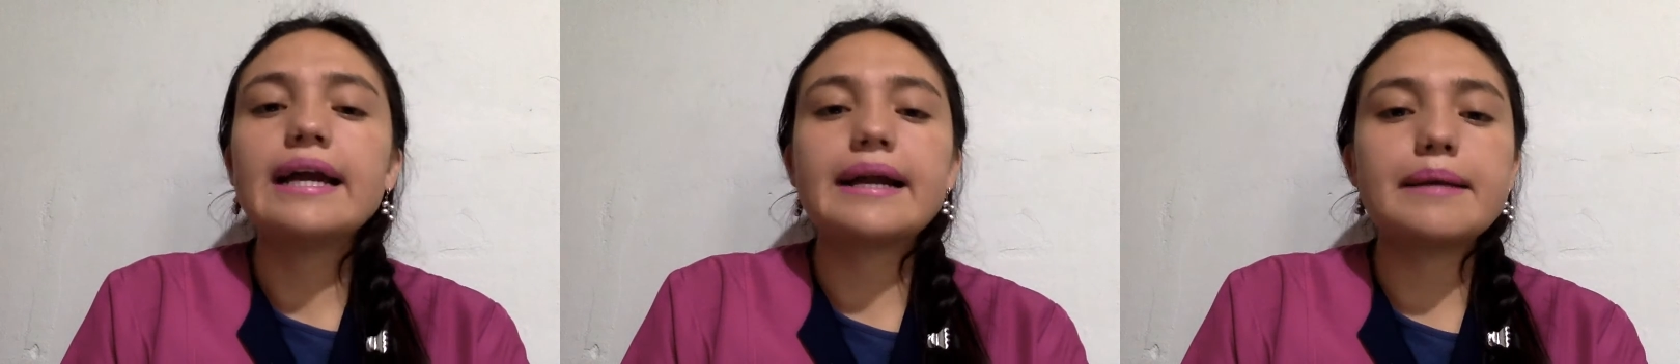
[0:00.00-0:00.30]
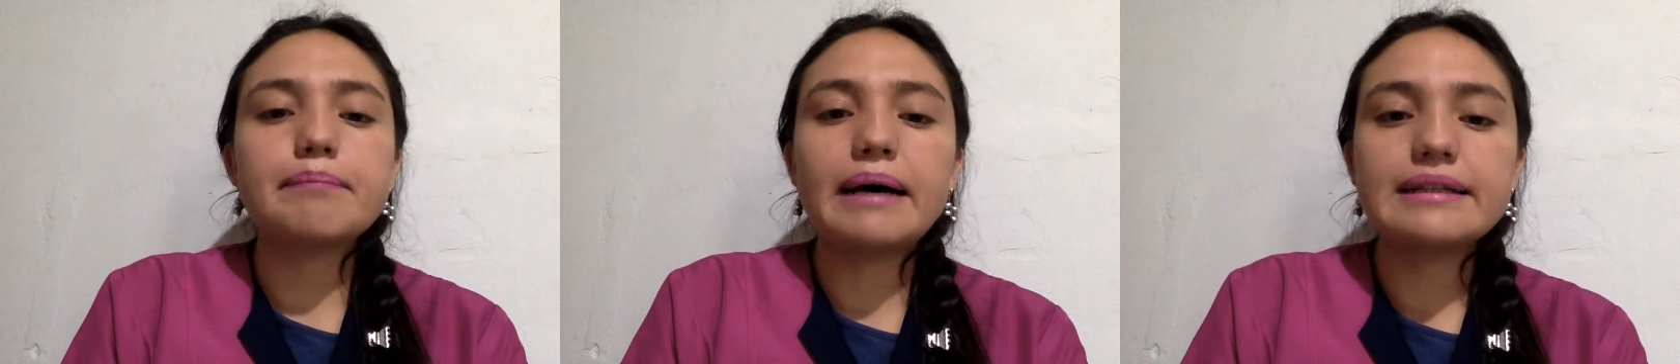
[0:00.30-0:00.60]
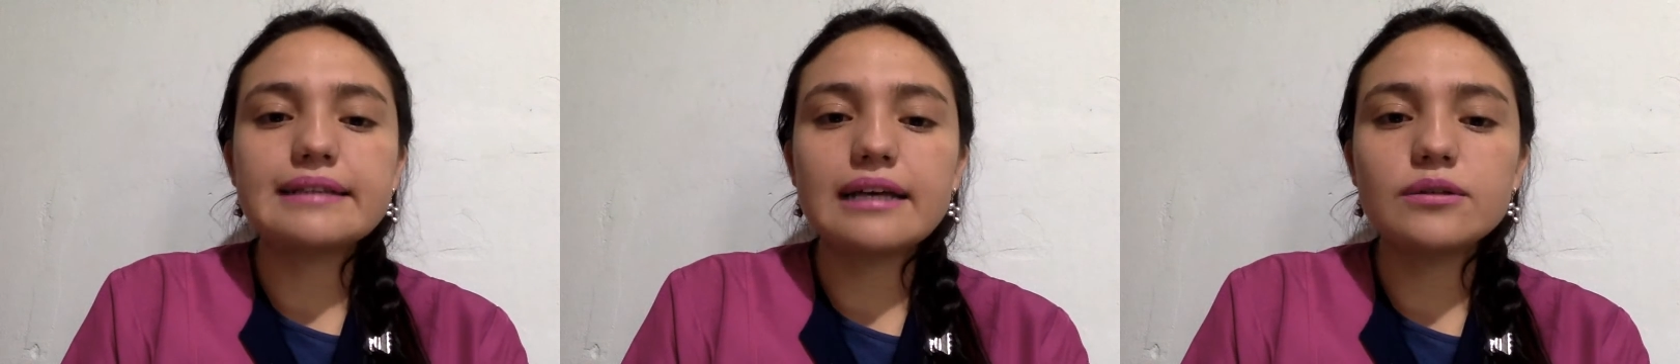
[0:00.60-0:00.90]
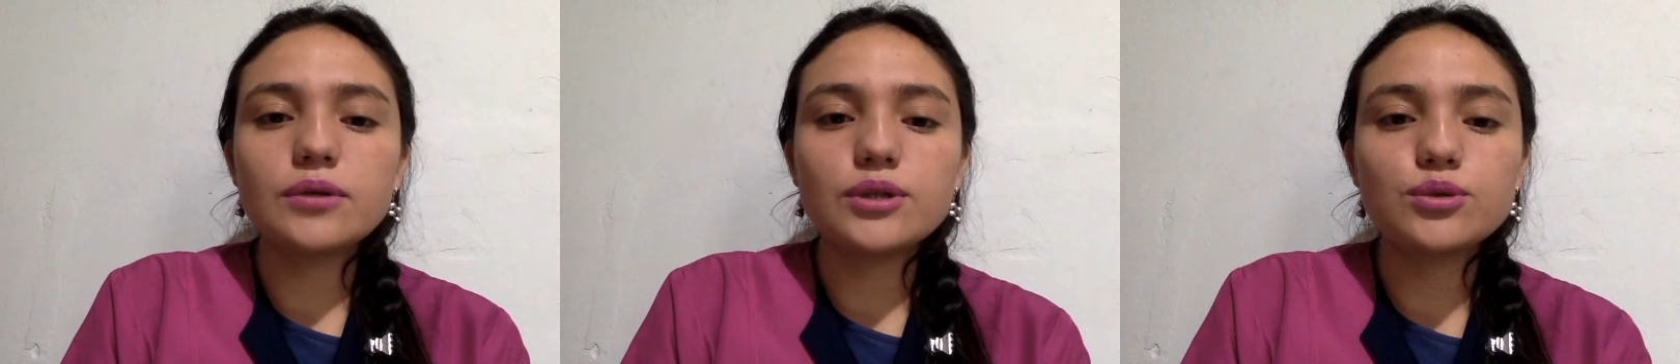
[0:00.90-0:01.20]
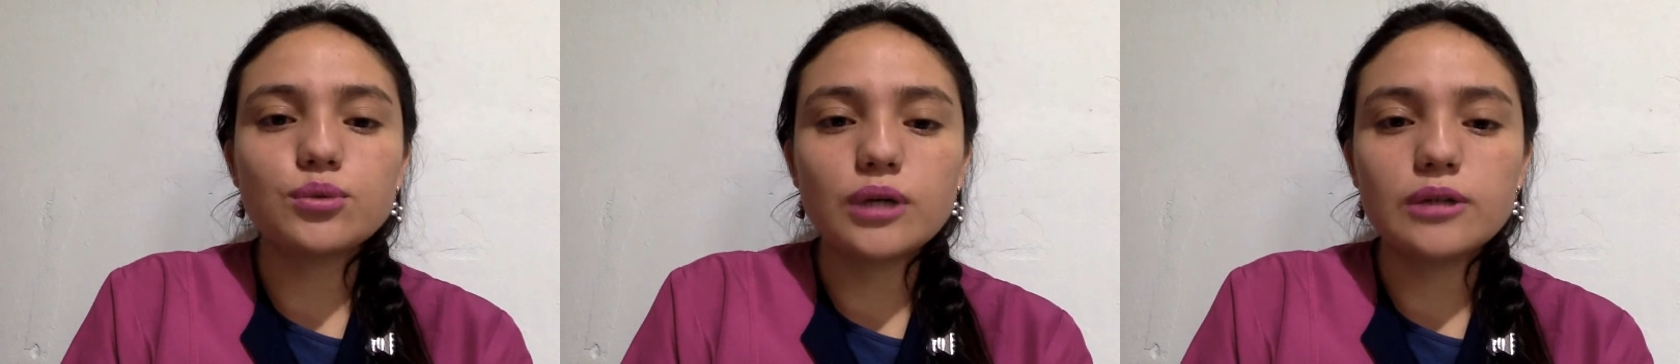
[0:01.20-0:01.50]
repasando y
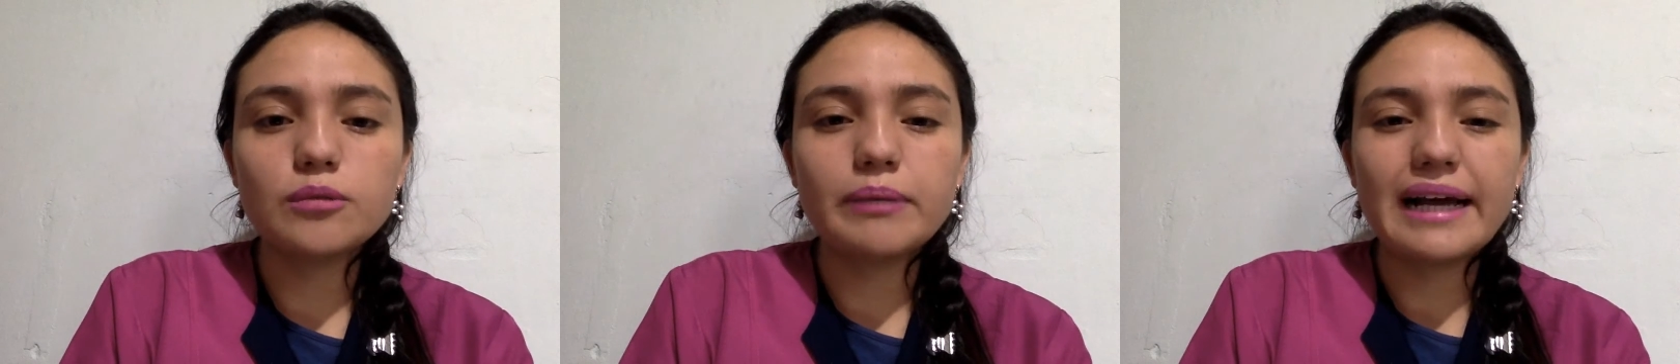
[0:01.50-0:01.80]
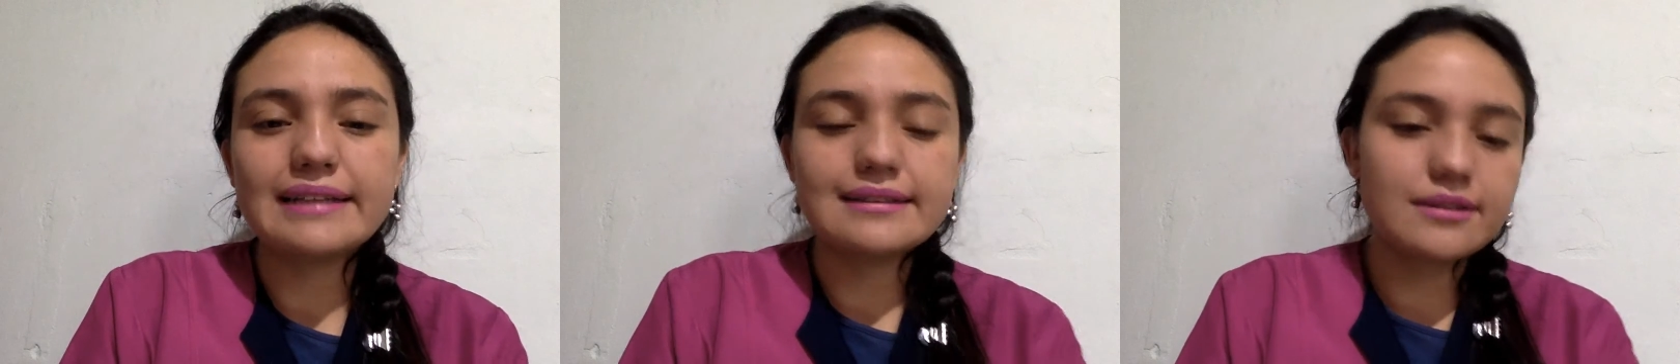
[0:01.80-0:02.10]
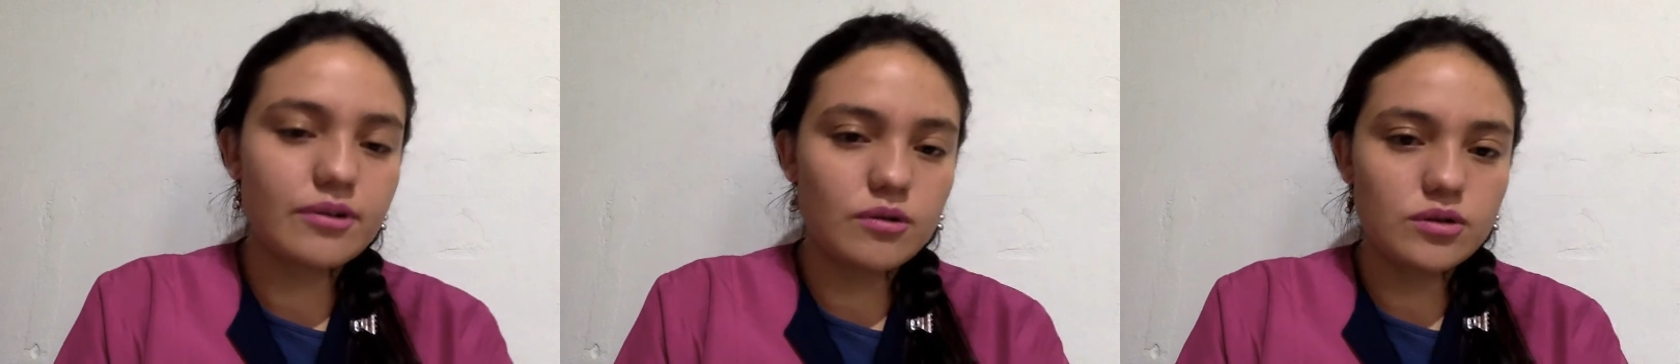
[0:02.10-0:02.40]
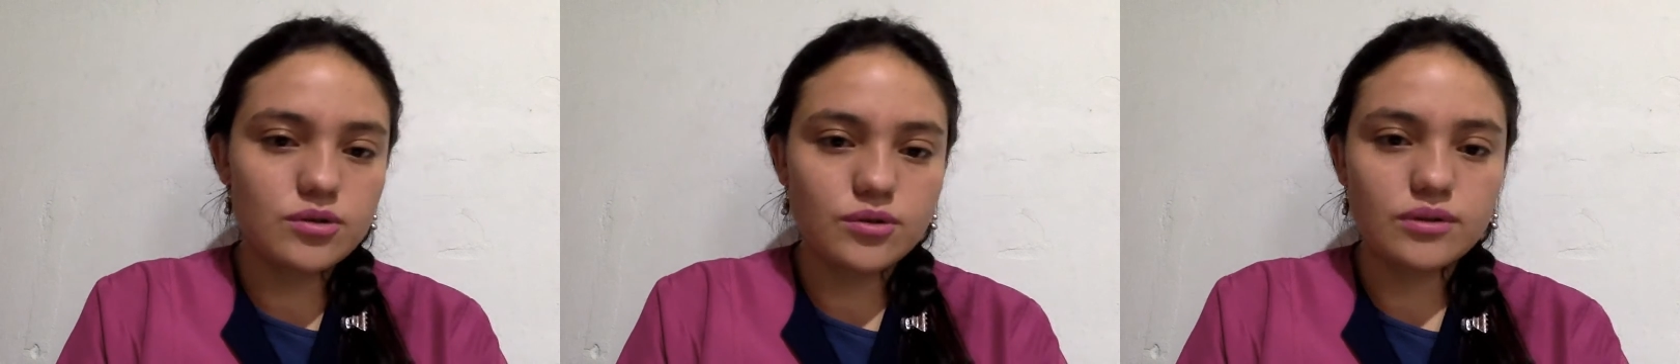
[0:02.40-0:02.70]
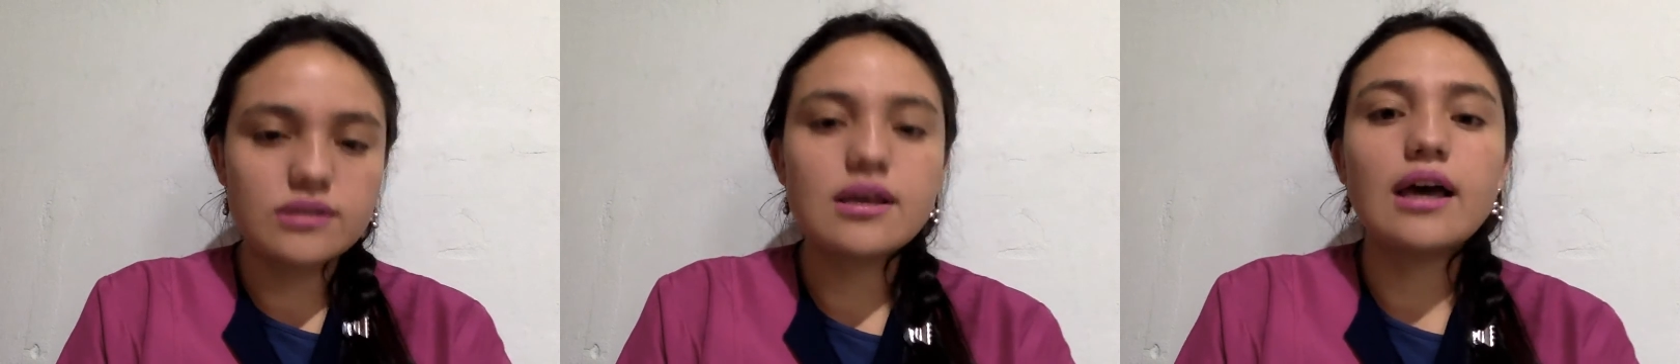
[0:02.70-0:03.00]
estudiando para esas
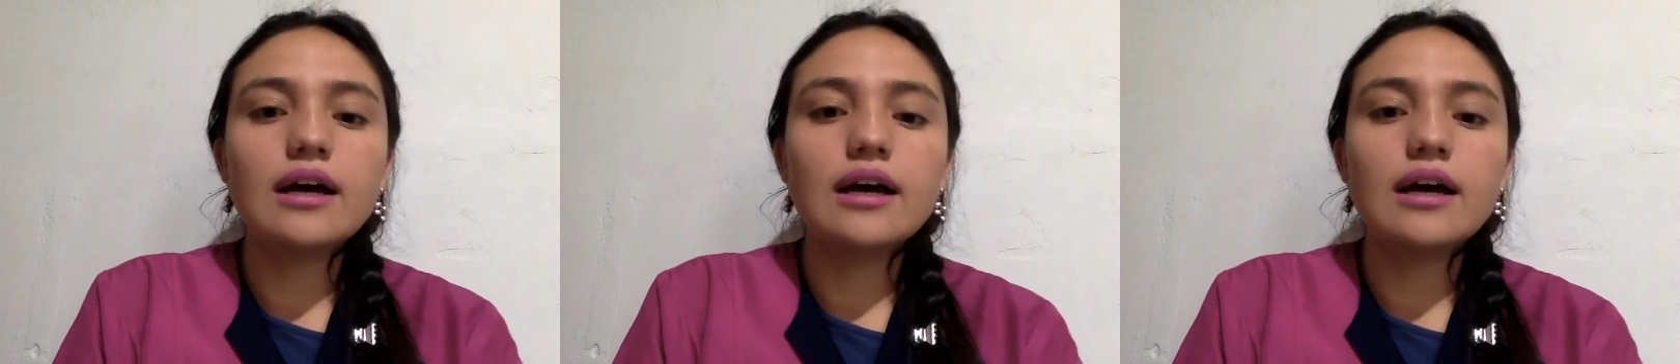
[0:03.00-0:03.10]
evaluaciones.